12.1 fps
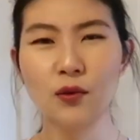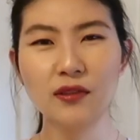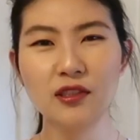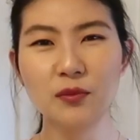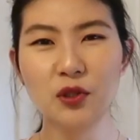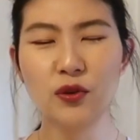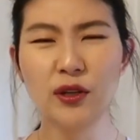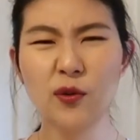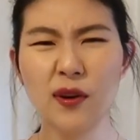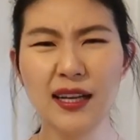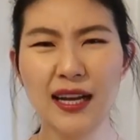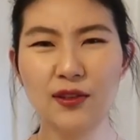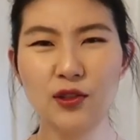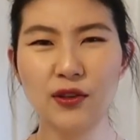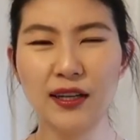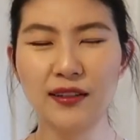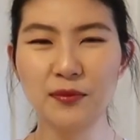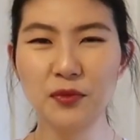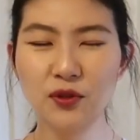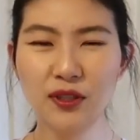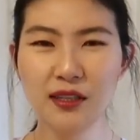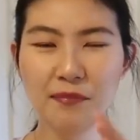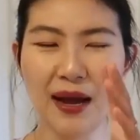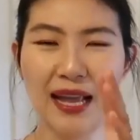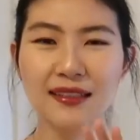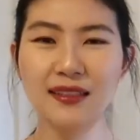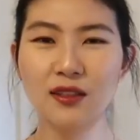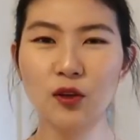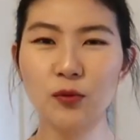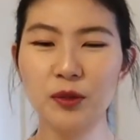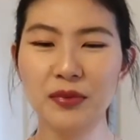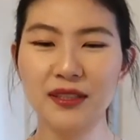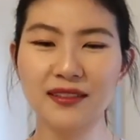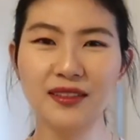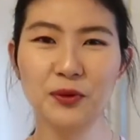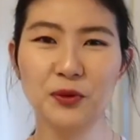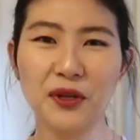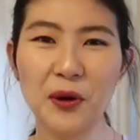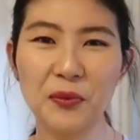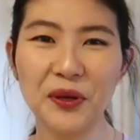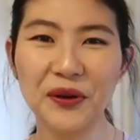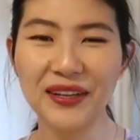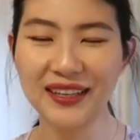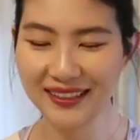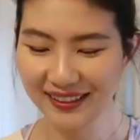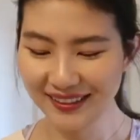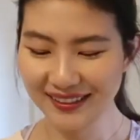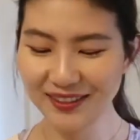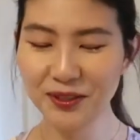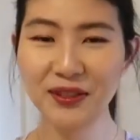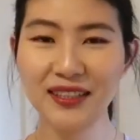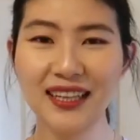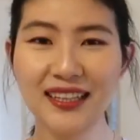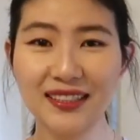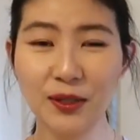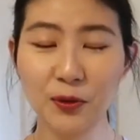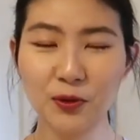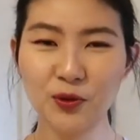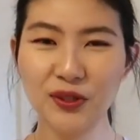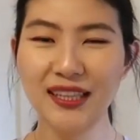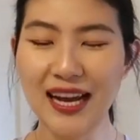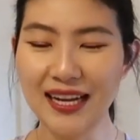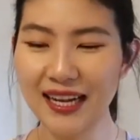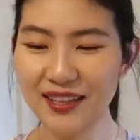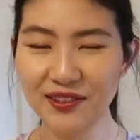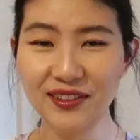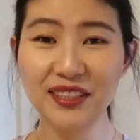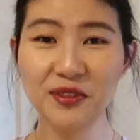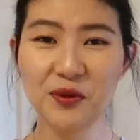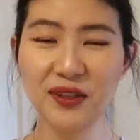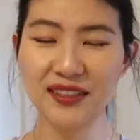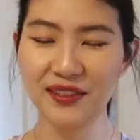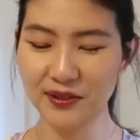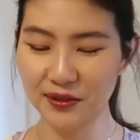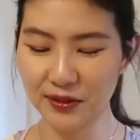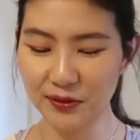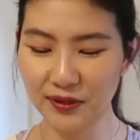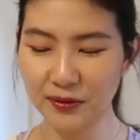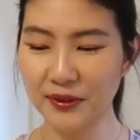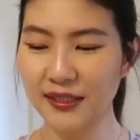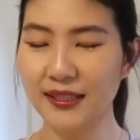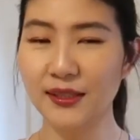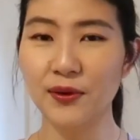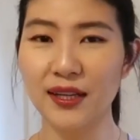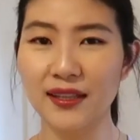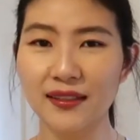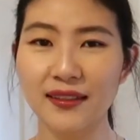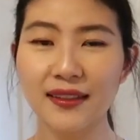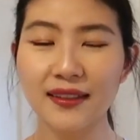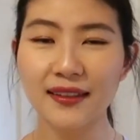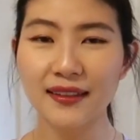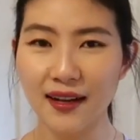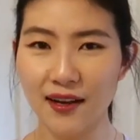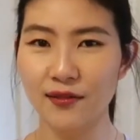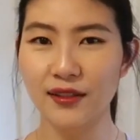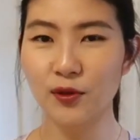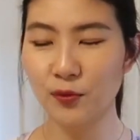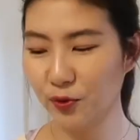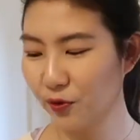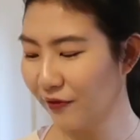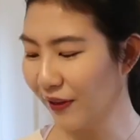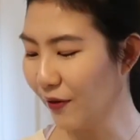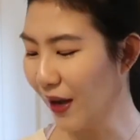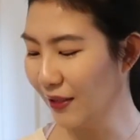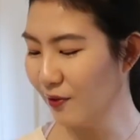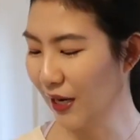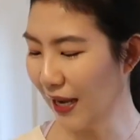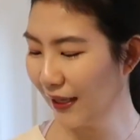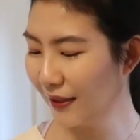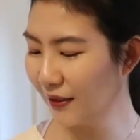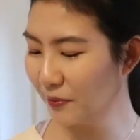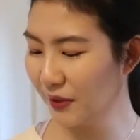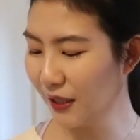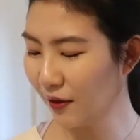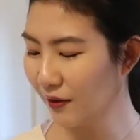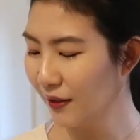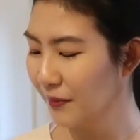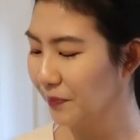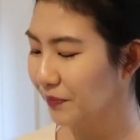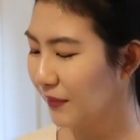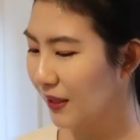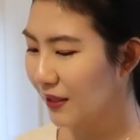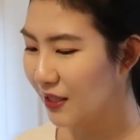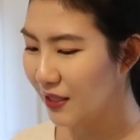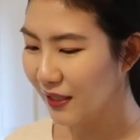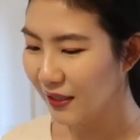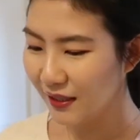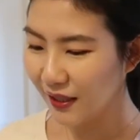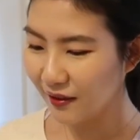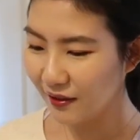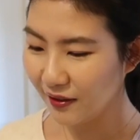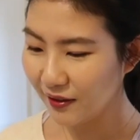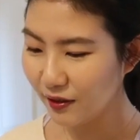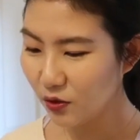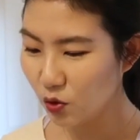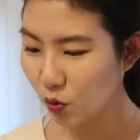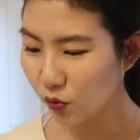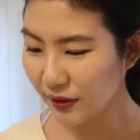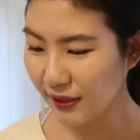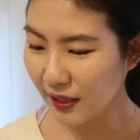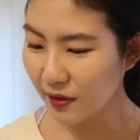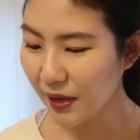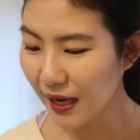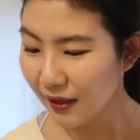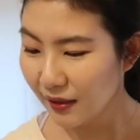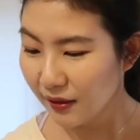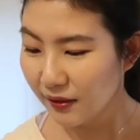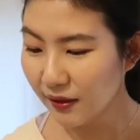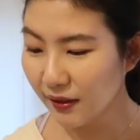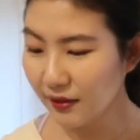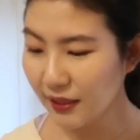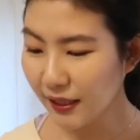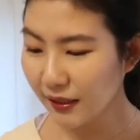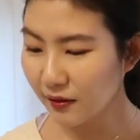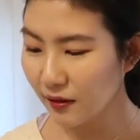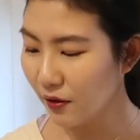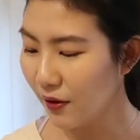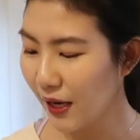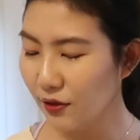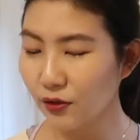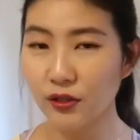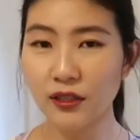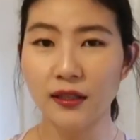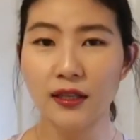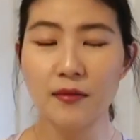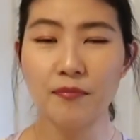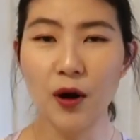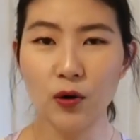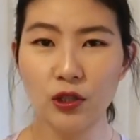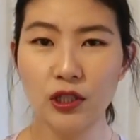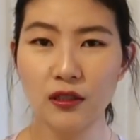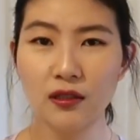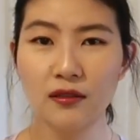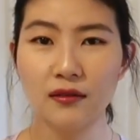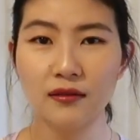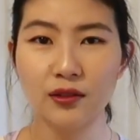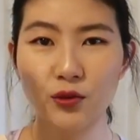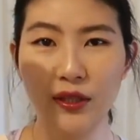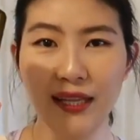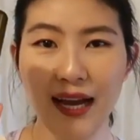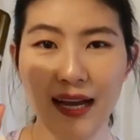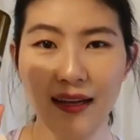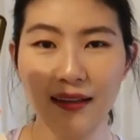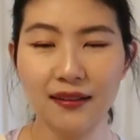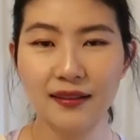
什么水，光感水还是什么，就是那个白色透明瓶子，我觉得好漂亮。就最近看小红书一打开就是那个广告，所以就特别喜欢。好，那我不说废话，就来一个比较深一点的总结吧。那这个的话就是保湿选它，